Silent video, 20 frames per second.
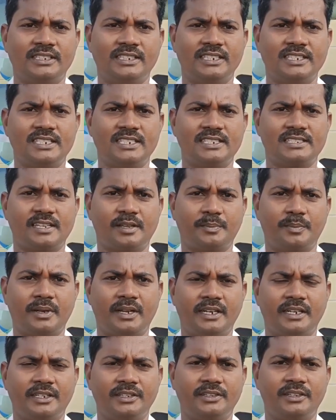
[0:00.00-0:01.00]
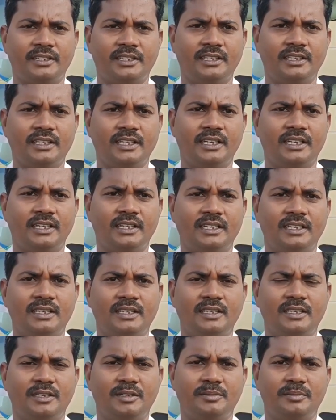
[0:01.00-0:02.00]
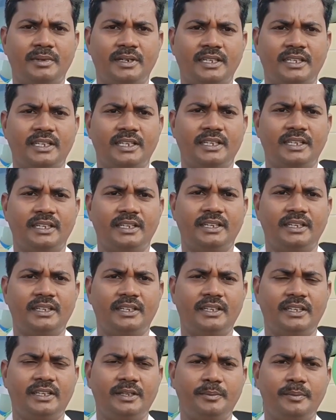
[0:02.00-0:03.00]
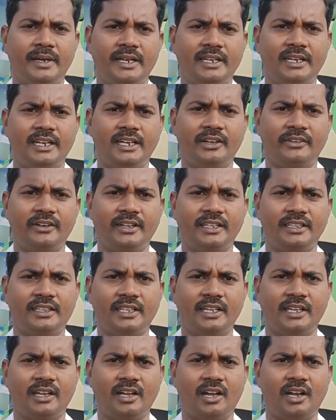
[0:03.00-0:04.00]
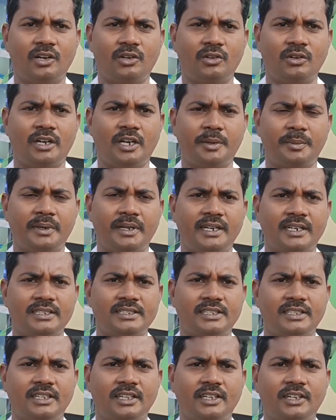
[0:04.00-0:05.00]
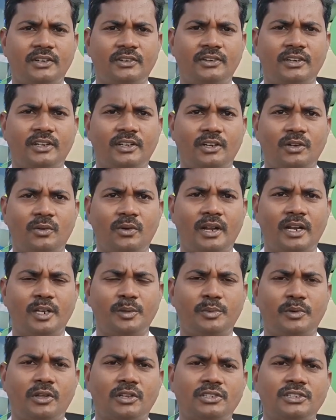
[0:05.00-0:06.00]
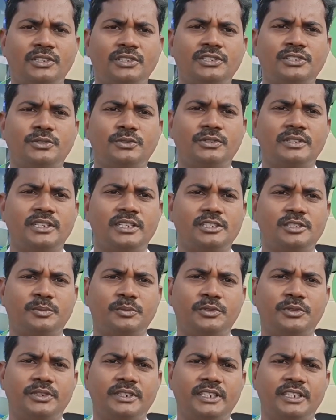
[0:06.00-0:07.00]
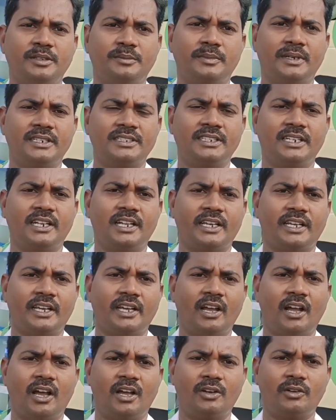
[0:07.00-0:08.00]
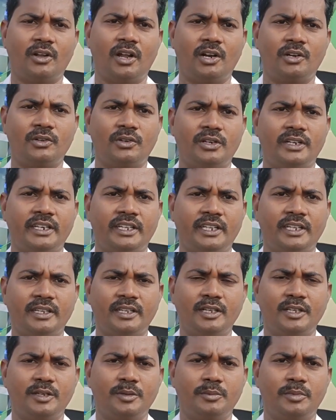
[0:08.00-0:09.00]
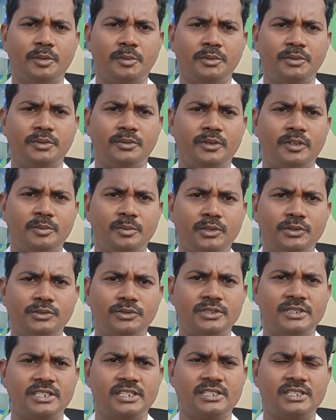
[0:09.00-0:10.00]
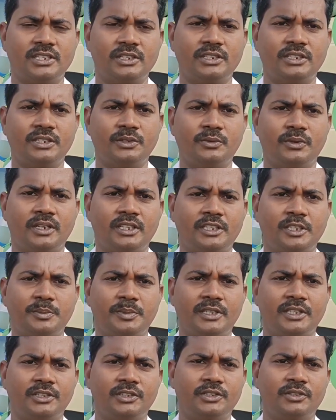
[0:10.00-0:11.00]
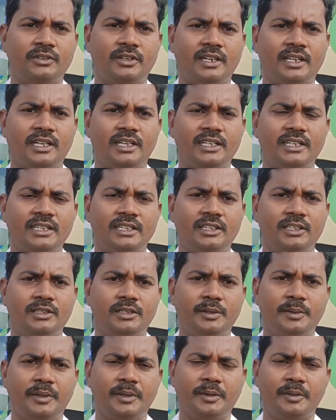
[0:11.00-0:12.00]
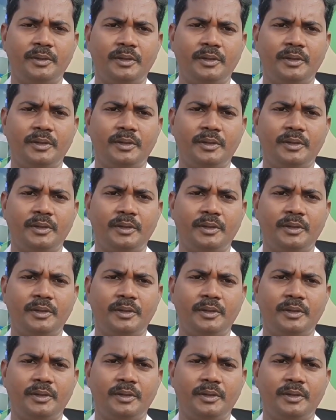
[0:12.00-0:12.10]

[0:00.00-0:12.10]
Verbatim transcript: ఎస్సీ ఎస్టీ సప్లాన్ నిధుల కింద మనకి ఈ మహిళలు ఎవరైతే ఆటో నడపడానికి సిద్ధంగా ఉన్నారో వాళ్ళని ప్రోత్సహించే ఉద్దేశంతో మన జిల్లాకి ఆరు ఆటోల్ని ప్రభుత్వం వారు మంజూరు చేశారు ఈ ఉన్నతి పథకం ద్వారా ఇది